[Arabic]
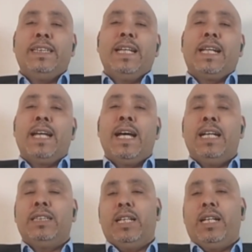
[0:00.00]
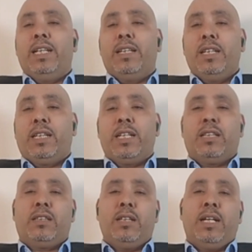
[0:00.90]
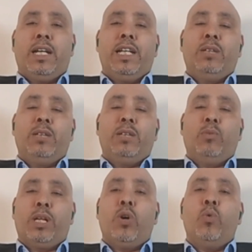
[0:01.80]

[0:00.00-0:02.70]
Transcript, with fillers: ولكن الرهان الذي كانت عليه